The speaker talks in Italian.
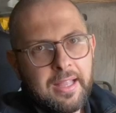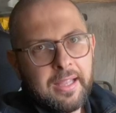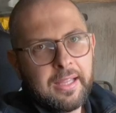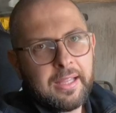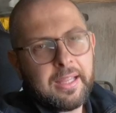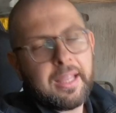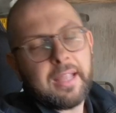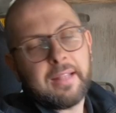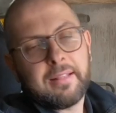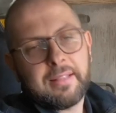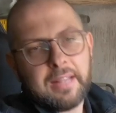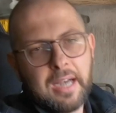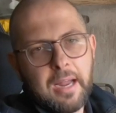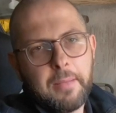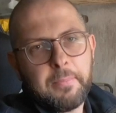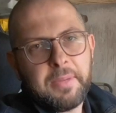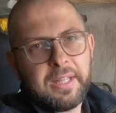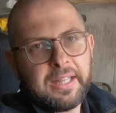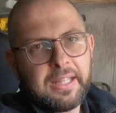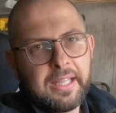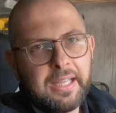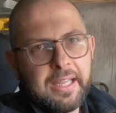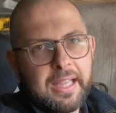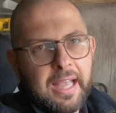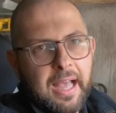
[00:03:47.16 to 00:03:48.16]
che
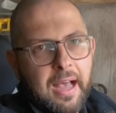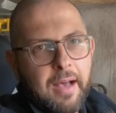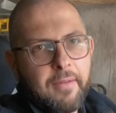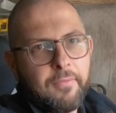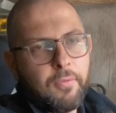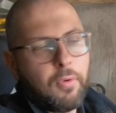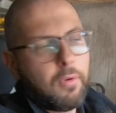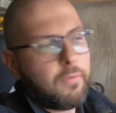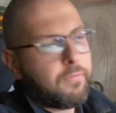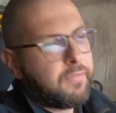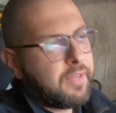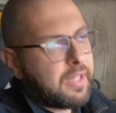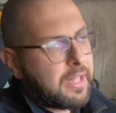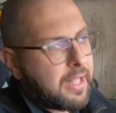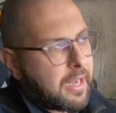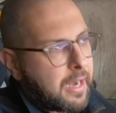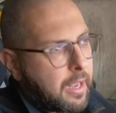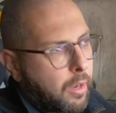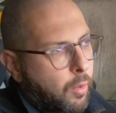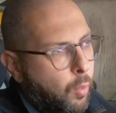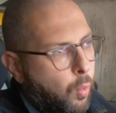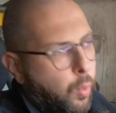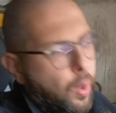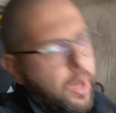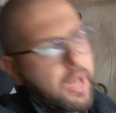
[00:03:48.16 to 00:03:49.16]
tramite cavo vi darà
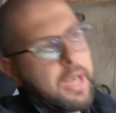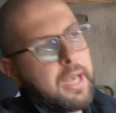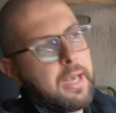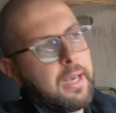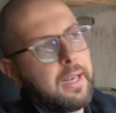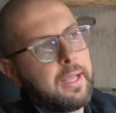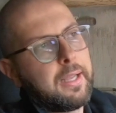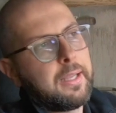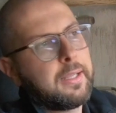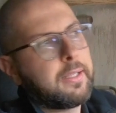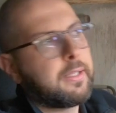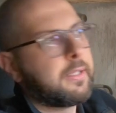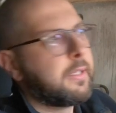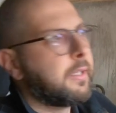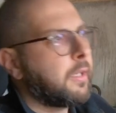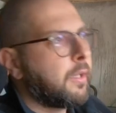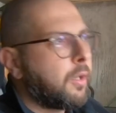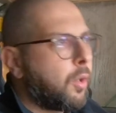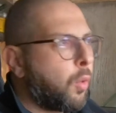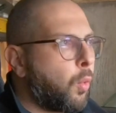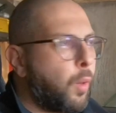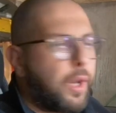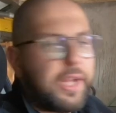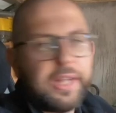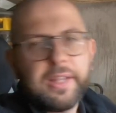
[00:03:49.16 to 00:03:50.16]
quella
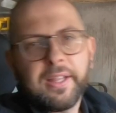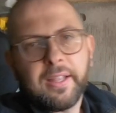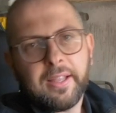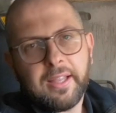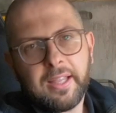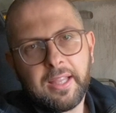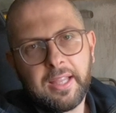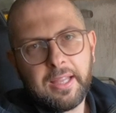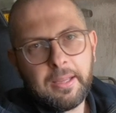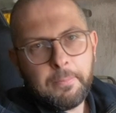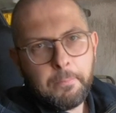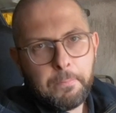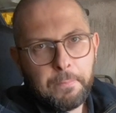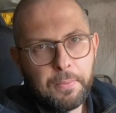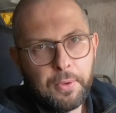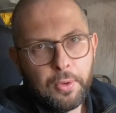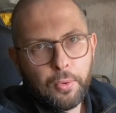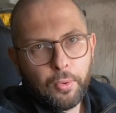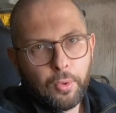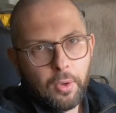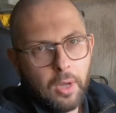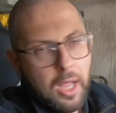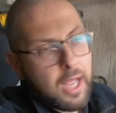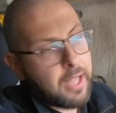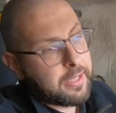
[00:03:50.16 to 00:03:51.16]
quid in
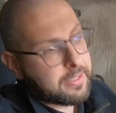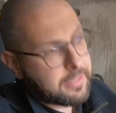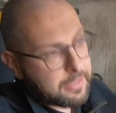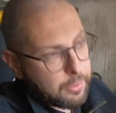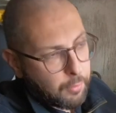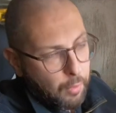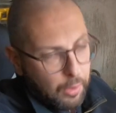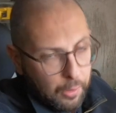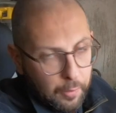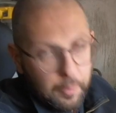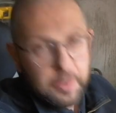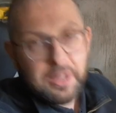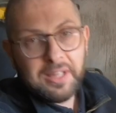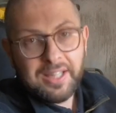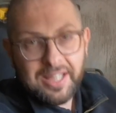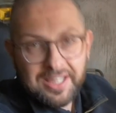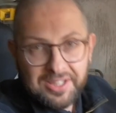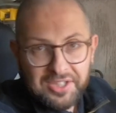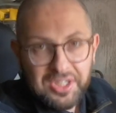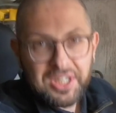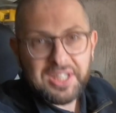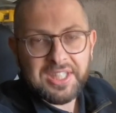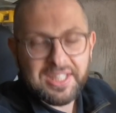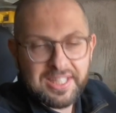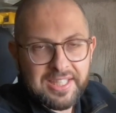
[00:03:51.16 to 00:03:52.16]
più, anzi quel quid
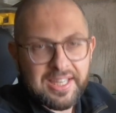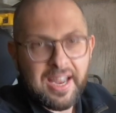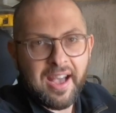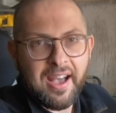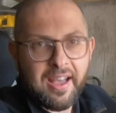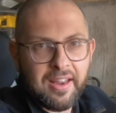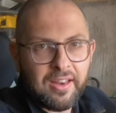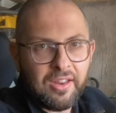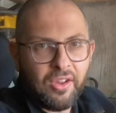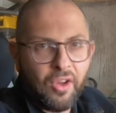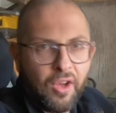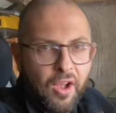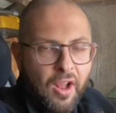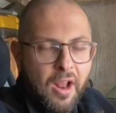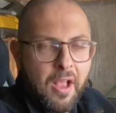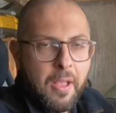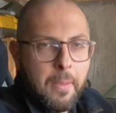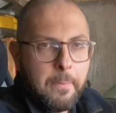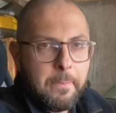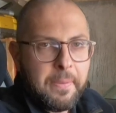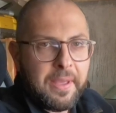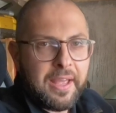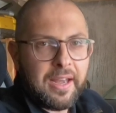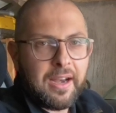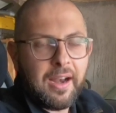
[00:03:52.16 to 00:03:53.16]
necessario
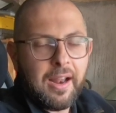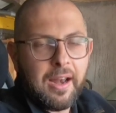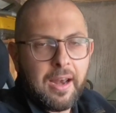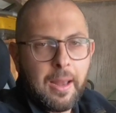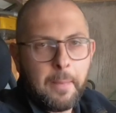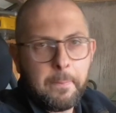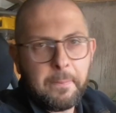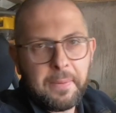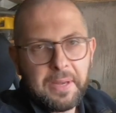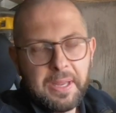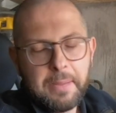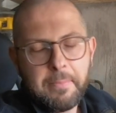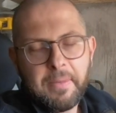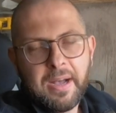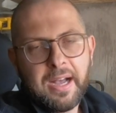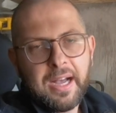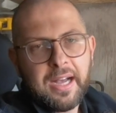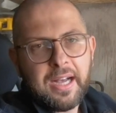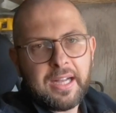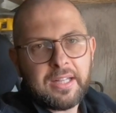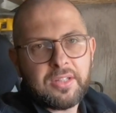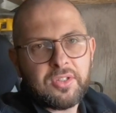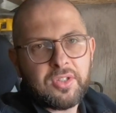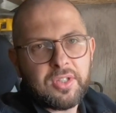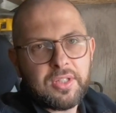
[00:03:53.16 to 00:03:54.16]
per la prima
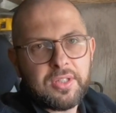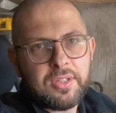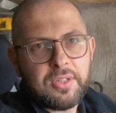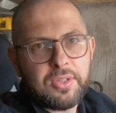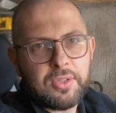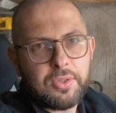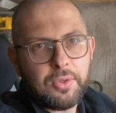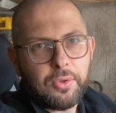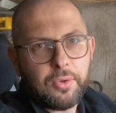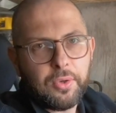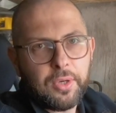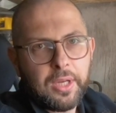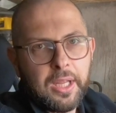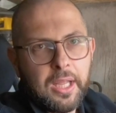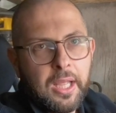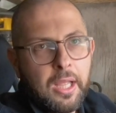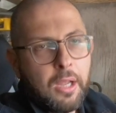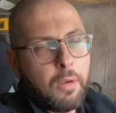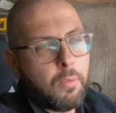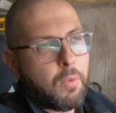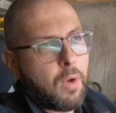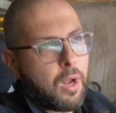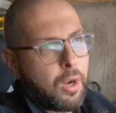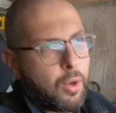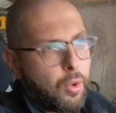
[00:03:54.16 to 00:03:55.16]
accensione.
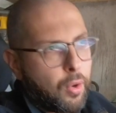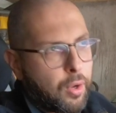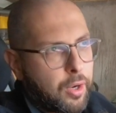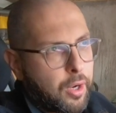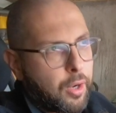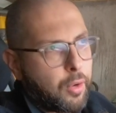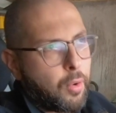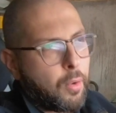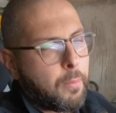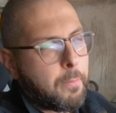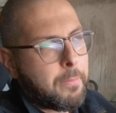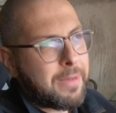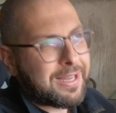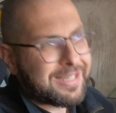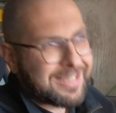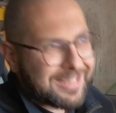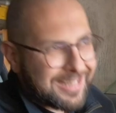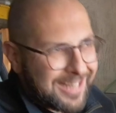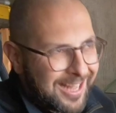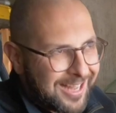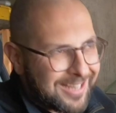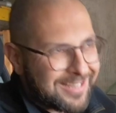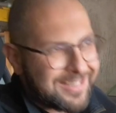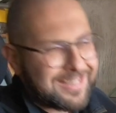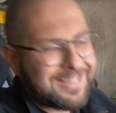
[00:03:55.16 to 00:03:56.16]
Qualora non
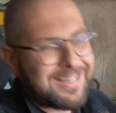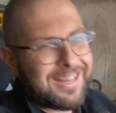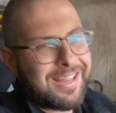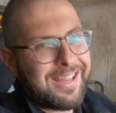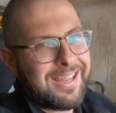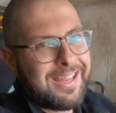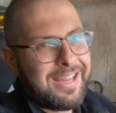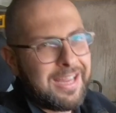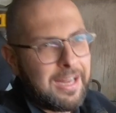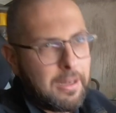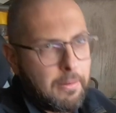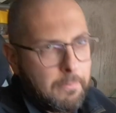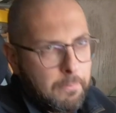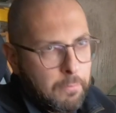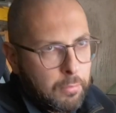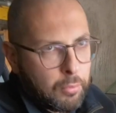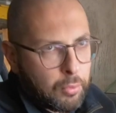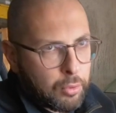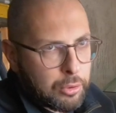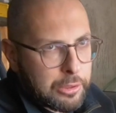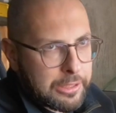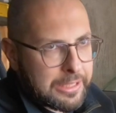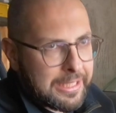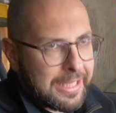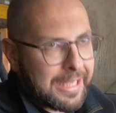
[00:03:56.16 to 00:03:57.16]
bastasse il
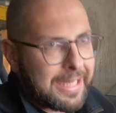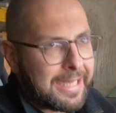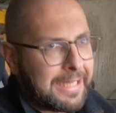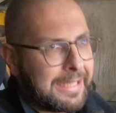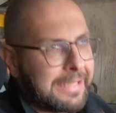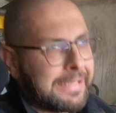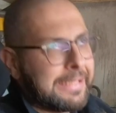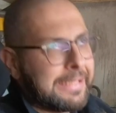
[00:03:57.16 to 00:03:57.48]
booster